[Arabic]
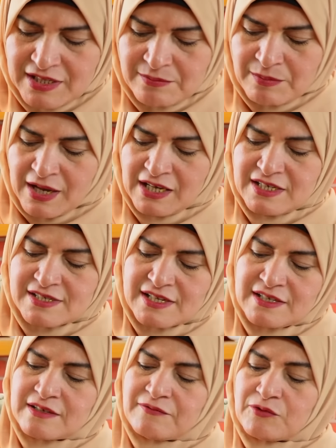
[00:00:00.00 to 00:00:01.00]
بقت معاكي
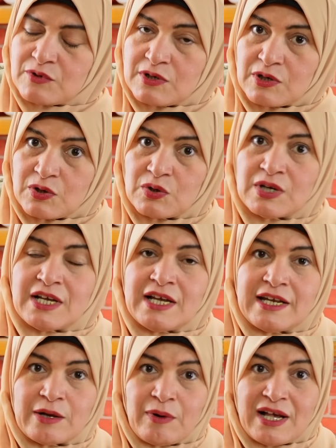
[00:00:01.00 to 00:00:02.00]
زي الفل اهو
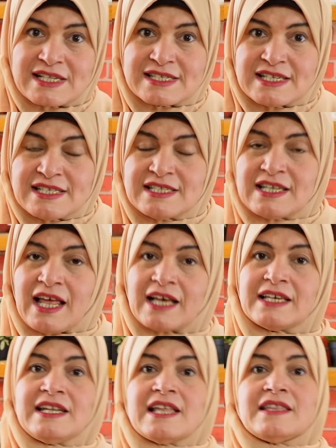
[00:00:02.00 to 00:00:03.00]
لو حسيتي ان
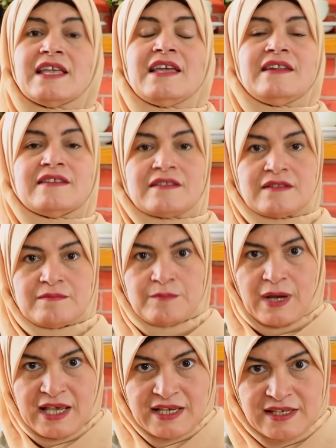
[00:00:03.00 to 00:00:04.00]
العجينه تقلت
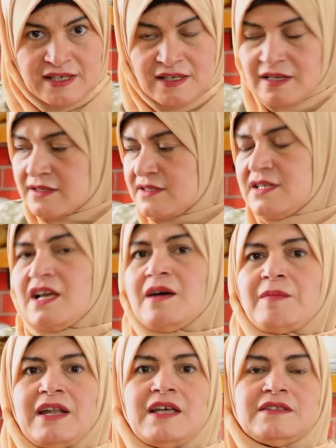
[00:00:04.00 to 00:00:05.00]
معاكي اديها
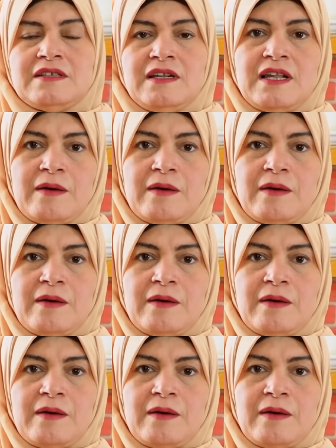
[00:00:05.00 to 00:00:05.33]
معلقتين